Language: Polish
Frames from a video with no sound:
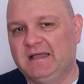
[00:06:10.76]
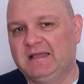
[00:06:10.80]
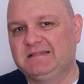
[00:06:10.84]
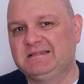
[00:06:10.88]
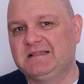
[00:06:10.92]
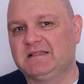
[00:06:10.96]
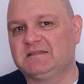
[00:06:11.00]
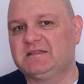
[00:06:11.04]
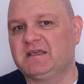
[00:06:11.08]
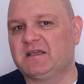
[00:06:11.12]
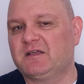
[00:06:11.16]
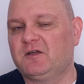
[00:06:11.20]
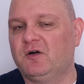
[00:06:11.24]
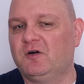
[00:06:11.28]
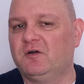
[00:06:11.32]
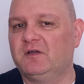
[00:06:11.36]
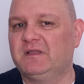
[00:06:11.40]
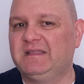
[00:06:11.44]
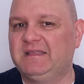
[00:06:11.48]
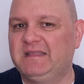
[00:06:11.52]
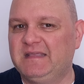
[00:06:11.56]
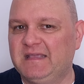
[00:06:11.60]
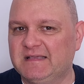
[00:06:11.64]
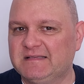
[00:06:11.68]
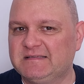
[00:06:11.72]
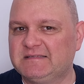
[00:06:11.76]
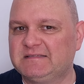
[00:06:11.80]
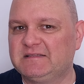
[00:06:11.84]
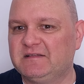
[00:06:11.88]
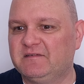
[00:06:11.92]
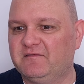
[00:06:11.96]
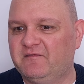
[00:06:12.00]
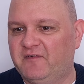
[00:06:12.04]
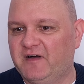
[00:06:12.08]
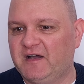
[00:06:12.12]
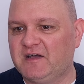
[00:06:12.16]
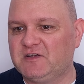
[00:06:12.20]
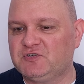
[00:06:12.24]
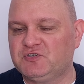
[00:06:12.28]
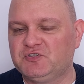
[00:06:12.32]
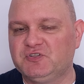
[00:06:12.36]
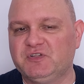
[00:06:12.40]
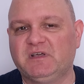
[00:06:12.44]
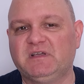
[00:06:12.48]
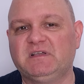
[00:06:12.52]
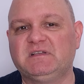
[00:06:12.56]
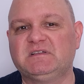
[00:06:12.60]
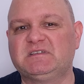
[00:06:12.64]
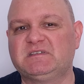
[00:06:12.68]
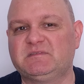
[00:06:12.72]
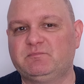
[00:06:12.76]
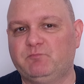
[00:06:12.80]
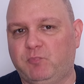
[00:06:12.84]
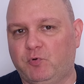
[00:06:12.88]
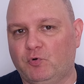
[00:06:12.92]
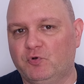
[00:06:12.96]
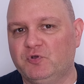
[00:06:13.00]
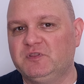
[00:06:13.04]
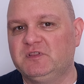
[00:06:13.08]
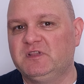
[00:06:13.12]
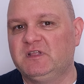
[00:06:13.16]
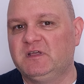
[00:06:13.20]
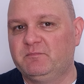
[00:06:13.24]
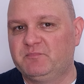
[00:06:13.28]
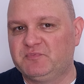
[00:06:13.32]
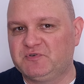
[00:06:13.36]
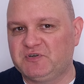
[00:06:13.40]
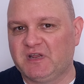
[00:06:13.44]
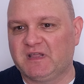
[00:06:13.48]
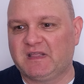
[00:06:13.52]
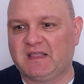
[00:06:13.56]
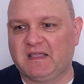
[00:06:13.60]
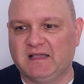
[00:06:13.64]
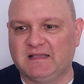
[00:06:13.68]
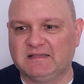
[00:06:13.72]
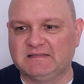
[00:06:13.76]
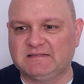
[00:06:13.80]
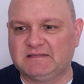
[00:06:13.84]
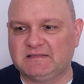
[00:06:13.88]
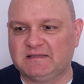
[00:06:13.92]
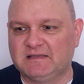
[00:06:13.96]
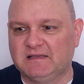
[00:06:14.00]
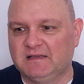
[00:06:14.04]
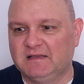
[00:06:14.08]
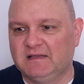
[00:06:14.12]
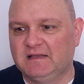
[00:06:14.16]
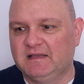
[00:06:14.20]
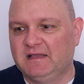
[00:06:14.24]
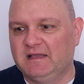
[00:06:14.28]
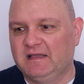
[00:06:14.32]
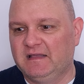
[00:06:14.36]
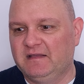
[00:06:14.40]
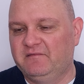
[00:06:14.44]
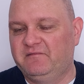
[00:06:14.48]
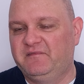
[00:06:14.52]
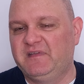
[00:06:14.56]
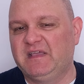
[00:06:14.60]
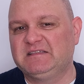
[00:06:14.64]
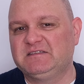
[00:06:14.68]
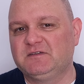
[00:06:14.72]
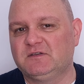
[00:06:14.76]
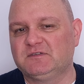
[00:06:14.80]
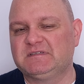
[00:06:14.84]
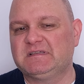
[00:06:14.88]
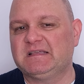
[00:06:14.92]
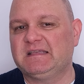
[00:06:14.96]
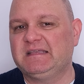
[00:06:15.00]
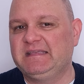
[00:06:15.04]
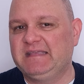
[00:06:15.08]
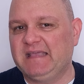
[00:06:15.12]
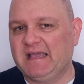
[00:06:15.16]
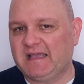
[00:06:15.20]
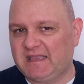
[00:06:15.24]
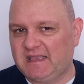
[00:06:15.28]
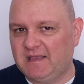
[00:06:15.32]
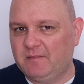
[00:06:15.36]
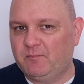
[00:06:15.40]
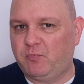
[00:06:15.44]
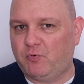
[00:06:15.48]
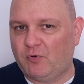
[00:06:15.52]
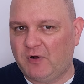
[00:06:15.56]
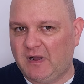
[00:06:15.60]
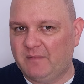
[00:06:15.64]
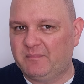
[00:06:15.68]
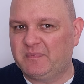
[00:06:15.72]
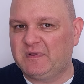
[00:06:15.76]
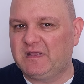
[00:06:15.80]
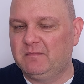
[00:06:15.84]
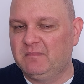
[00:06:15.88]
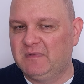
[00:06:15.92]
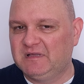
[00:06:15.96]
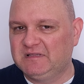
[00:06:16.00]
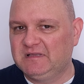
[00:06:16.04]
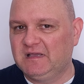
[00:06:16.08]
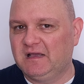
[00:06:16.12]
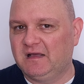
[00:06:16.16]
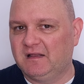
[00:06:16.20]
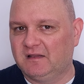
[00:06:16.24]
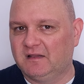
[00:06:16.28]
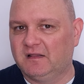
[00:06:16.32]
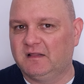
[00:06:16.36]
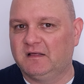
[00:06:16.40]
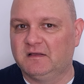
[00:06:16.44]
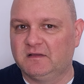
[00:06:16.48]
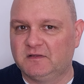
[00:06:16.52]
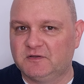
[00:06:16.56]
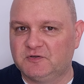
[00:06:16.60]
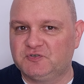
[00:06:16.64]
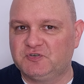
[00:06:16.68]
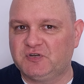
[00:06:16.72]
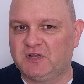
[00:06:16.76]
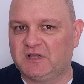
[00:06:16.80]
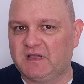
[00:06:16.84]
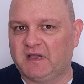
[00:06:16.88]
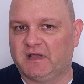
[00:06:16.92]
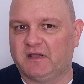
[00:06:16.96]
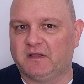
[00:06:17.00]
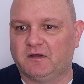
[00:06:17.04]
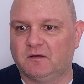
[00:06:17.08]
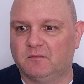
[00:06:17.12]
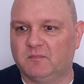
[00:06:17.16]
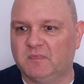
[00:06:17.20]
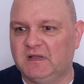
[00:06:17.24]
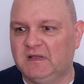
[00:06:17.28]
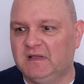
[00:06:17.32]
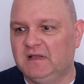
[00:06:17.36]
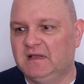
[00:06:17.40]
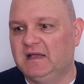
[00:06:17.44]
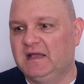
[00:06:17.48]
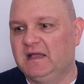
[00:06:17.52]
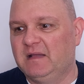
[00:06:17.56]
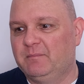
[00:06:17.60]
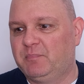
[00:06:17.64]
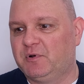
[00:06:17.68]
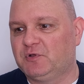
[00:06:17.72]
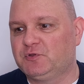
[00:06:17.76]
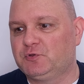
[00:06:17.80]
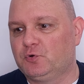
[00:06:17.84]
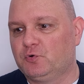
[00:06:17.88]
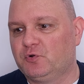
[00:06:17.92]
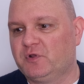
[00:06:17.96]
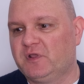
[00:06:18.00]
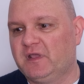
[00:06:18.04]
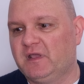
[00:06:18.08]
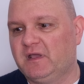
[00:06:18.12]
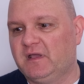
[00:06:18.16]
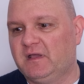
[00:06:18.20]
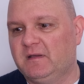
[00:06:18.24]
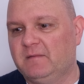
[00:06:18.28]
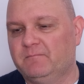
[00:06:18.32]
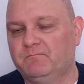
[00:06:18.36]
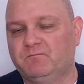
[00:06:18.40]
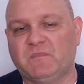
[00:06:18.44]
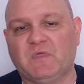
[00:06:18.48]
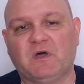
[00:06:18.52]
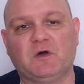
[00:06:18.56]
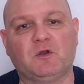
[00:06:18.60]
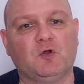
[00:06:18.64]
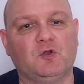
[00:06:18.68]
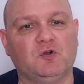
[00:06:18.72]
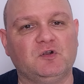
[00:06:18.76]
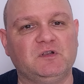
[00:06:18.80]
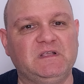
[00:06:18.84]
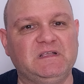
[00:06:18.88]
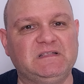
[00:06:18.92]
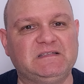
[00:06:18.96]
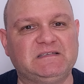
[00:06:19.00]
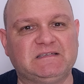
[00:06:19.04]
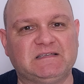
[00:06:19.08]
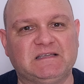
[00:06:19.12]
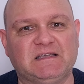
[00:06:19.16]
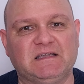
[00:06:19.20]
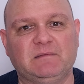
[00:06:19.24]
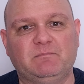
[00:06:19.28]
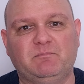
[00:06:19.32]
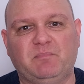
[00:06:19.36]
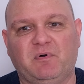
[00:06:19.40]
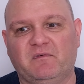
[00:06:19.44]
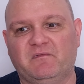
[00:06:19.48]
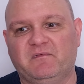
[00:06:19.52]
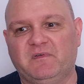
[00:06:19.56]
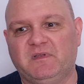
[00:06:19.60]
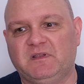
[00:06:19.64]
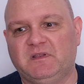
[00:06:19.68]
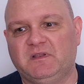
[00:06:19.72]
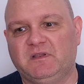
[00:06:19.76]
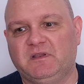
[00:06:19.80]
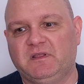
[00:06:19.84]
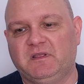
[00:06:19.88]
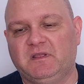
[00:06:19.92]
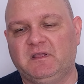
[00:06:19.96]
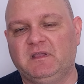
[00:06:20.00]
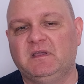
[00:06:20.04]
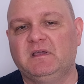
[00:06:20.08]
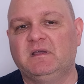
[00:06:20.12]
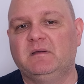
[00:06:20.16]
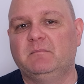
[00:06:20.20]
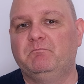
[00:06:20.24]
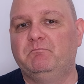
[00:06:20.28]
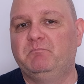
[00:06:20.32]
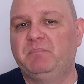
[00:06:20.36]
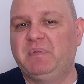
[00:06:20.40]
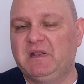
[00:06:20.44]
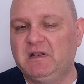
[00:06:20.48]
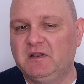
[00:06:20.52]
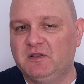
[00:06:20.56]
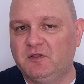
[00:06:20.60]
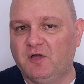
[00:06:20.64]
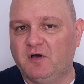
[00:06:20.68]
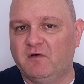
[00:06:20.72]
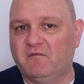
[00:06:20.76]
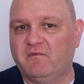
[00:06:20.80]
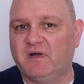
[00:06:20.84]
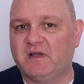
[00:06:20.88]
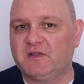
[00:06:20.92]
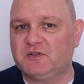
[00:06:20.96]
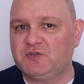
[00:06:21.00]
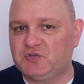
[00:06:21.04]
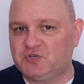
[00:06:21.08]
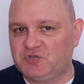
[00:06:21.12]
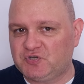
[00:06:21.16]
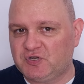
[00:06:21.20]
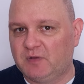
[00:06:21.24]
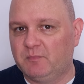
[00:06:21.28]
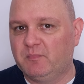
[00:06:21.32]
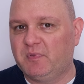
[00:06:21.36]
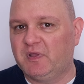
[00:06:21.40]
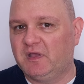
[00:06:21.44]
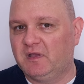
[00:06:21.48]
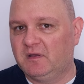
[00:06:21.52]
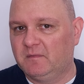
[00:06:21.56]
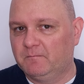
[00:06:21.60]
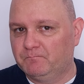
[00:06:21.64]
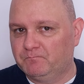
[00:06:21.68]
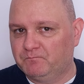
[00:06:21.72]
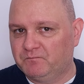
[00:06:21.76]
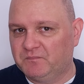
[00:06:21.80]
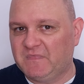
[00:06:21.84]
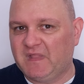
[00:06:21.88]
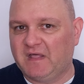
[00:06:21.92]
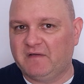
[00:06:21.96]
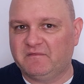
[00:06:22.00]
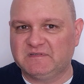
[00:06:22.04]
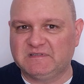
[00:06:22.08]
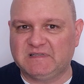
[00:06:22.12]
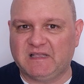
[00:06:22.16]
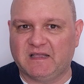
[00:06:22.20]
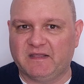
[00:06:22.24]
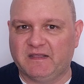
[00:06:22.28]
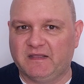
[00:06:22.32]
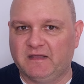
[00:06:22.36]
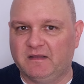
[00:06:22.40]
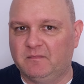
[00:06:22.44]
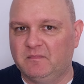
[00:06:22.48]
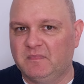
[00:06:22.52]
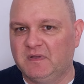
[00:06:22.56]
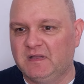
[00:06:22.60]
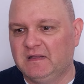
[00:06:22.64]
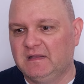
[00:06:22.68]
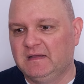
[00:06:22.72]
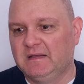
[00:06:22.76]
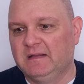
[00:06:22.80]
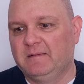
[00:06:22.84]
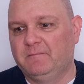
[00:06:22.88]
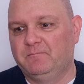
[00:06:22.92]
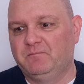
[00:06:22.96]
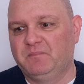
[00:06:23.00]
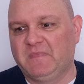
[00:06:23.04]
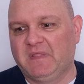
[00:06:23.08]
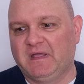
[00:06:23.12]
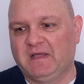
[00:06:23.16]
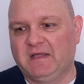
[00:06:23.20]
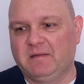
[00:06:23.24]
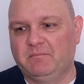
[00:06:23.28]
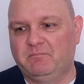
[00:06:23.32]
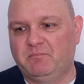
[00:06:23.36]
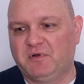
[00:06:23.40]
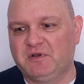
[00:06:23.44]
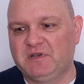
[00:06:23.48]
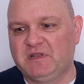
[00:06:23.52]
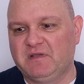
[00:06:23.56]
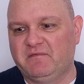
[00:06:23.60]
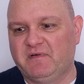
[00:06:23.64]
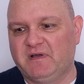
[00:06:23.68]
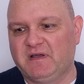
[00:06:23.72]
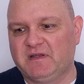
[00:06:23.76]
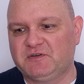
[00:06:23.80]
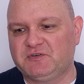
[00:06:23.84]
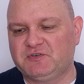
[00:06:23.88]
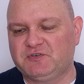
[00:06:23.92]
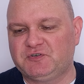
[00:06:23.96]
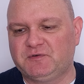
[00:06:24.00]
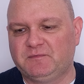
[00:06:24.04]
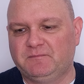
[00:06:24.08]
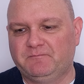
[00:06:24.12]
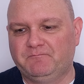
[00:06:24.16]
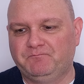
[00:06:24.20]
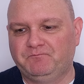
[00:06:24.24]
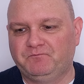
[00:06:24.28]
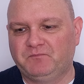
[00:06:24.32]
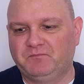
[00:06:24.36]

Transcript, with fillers: Dlatego jest ważny, spójny przekaz, wiedząc, jakie pułapki medialne czekają. Po drugie, rolnicy powinni pilnować siebie nawzajem, no, ponieważ